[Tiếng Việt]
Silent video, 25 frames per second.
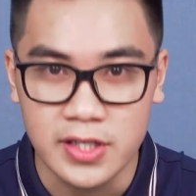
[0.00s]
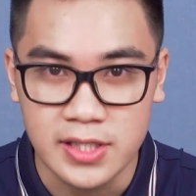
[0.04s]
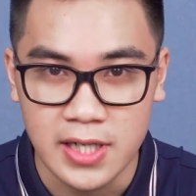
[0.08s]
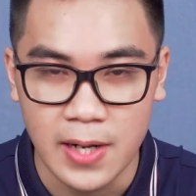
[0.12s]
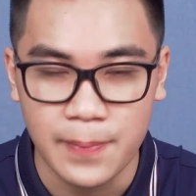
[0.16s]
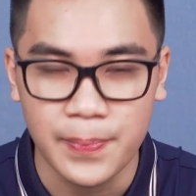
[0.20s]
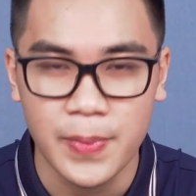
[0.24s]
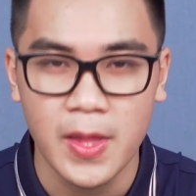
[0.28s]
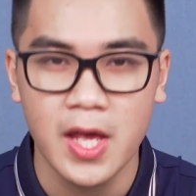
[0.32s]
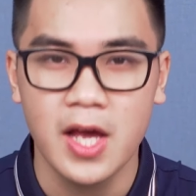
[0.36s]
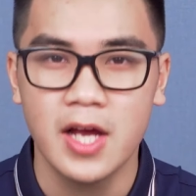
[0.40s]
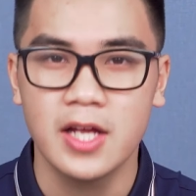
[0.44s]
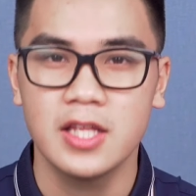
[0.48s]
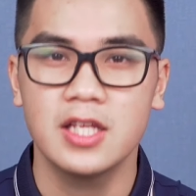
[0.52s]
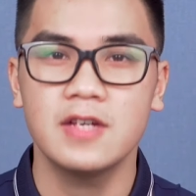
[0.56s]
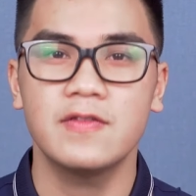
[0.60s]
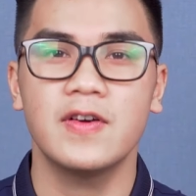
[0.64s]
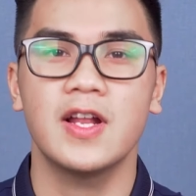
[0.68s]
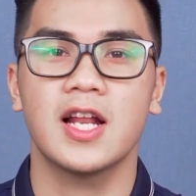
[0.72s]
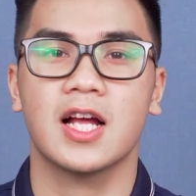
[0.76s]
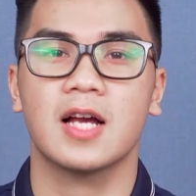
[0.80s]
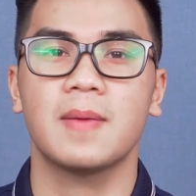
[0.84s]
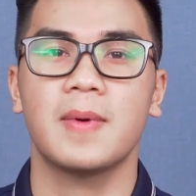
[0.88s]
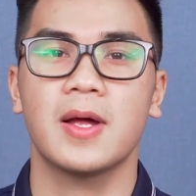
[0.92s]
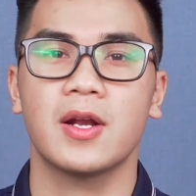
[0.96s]
100% như
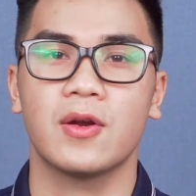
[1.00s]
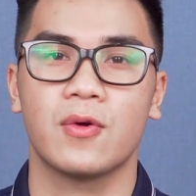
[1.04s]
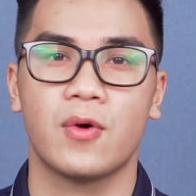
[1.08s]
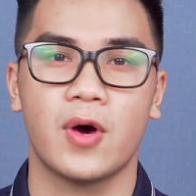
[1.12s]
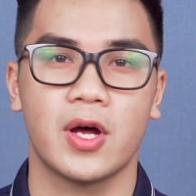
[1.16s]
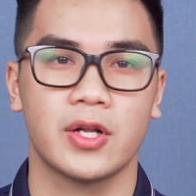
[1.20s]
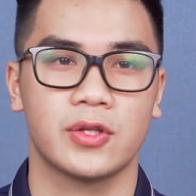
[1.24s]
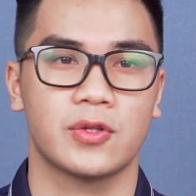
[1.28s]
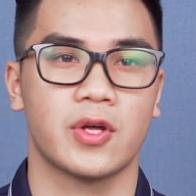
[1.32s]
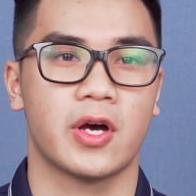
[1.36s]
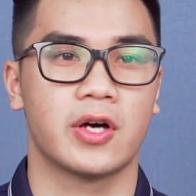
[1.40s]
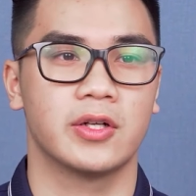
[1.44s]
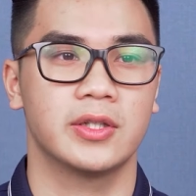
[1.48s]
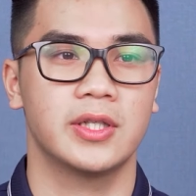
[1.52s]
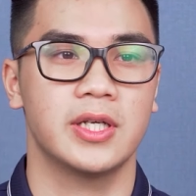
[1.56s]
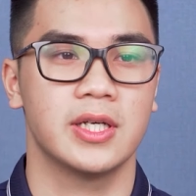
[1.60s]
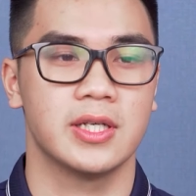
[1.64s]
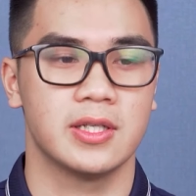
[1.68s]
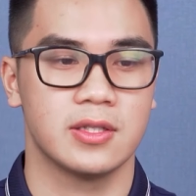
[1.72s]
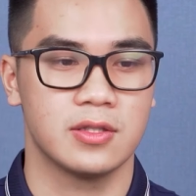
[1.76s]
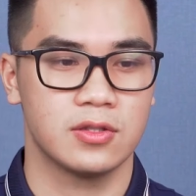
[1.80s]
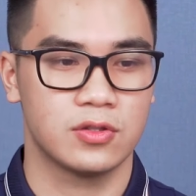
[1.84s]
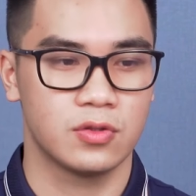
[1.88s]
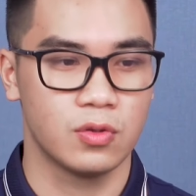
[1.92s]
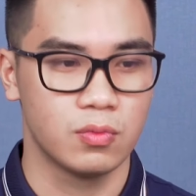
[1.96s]
vậy là các bạn hoàn toàn có
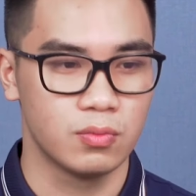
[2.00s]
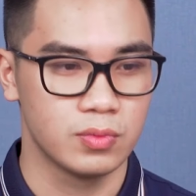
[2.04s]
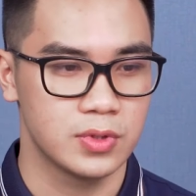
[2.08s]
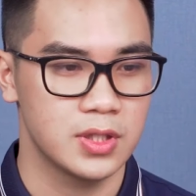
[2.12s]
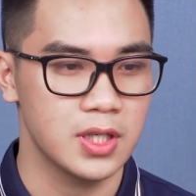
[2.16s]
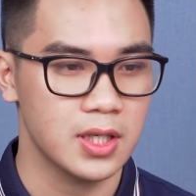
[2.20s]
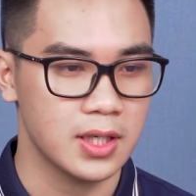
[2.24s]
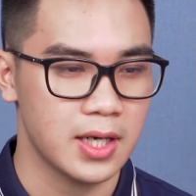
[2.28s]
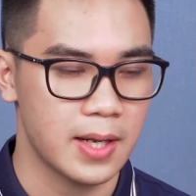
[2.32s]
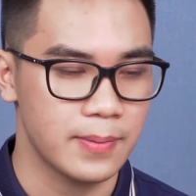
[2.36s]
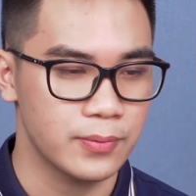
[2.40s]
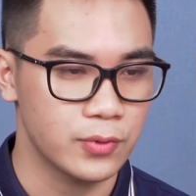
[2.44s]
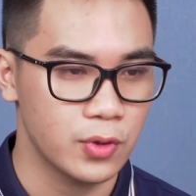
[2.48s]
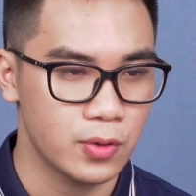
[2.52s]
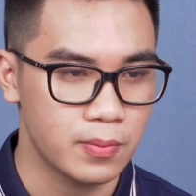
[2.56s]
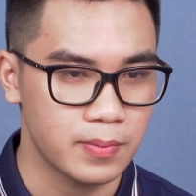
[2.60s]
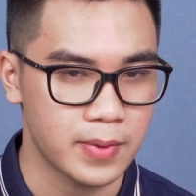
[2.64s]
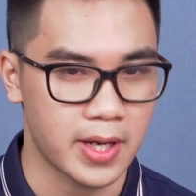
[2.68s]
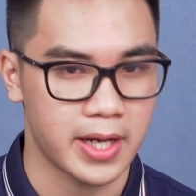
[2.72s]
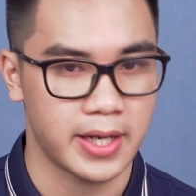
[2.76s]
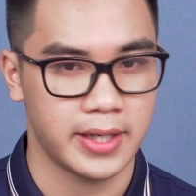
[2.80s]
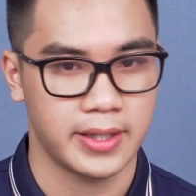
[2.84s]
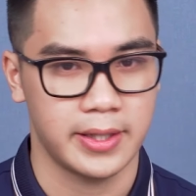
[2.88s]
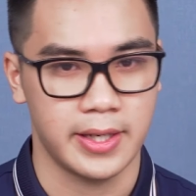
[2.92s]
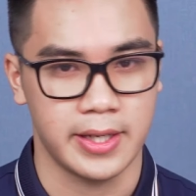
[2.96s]
thể dùng chiếc laptop
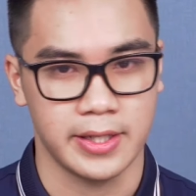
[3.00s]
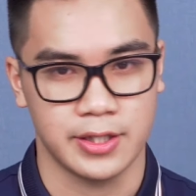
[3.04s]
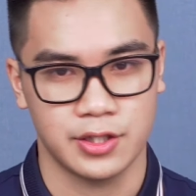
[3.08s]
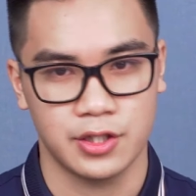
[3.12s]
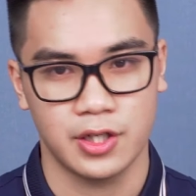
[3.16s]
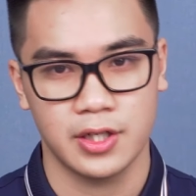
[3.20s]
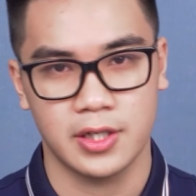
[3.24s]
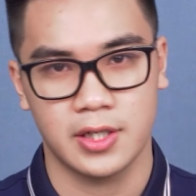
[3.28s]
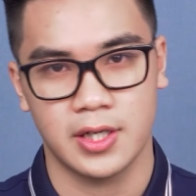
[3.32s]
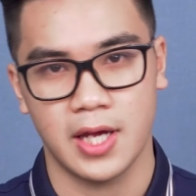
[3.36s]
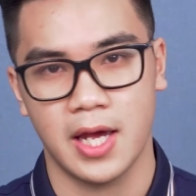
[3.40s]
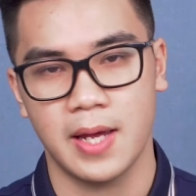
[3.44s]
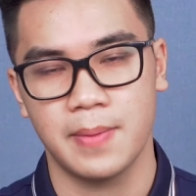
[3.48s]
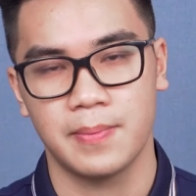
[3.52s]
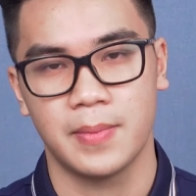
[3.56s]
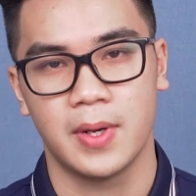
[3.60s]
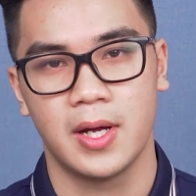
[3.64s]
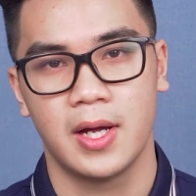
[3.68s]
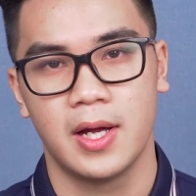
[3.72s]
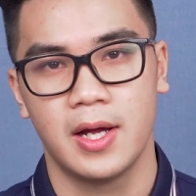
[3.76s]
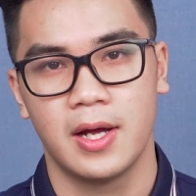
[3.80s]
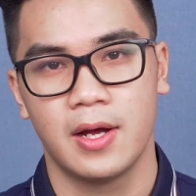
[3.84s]
này để chơi game